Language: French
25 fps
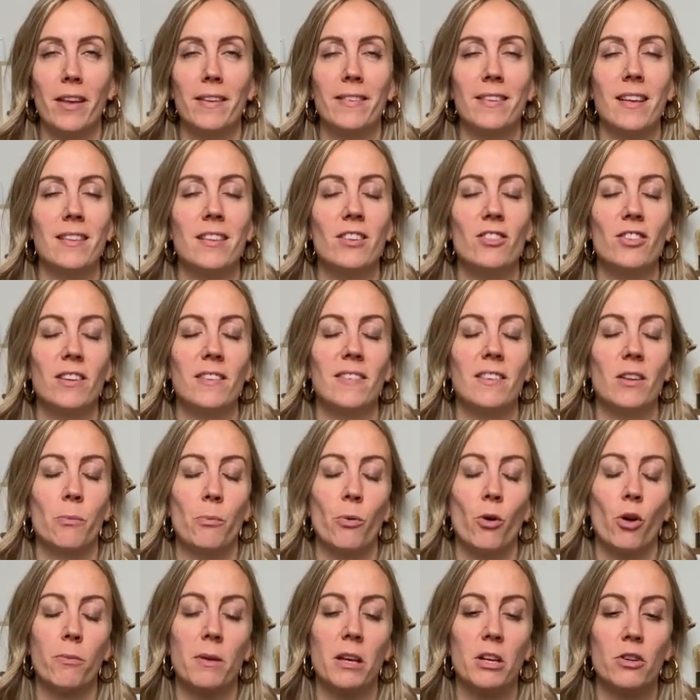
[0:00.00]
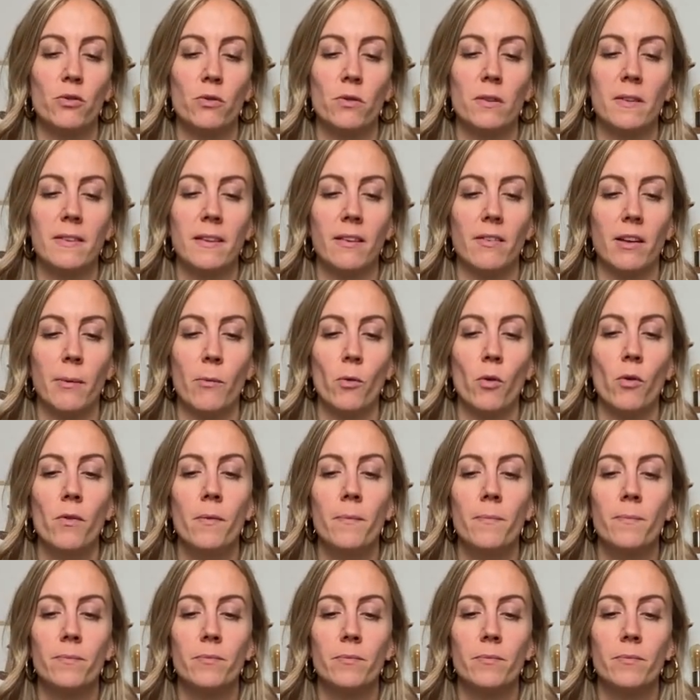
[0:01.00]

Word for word: Et ça déjà c'est une première chose, c'est vraiment